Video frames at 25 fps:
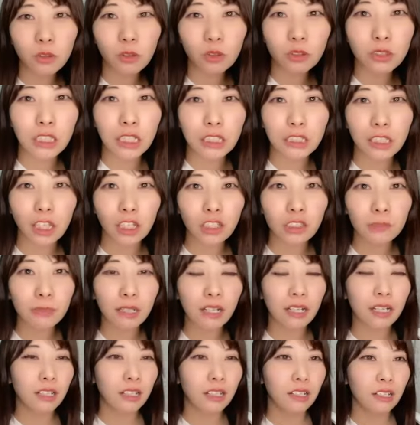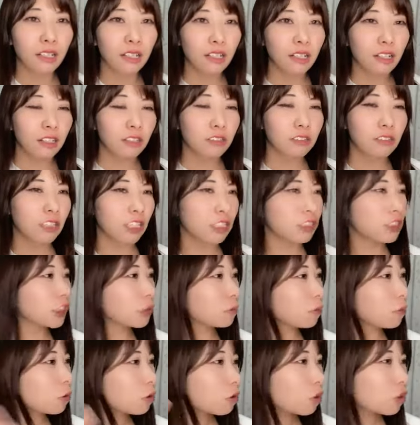と竹馬
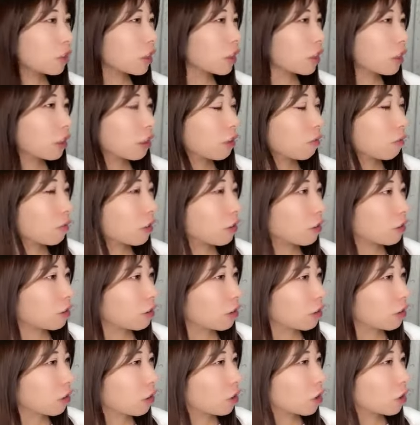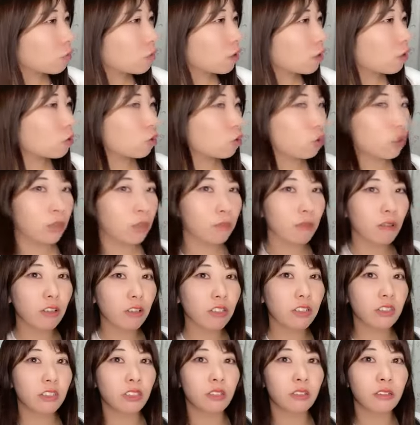鉄棒と竹竹馬を乗り回
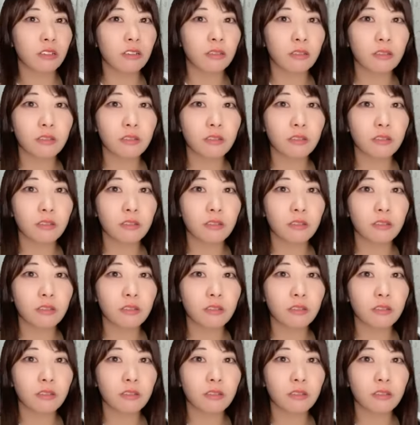して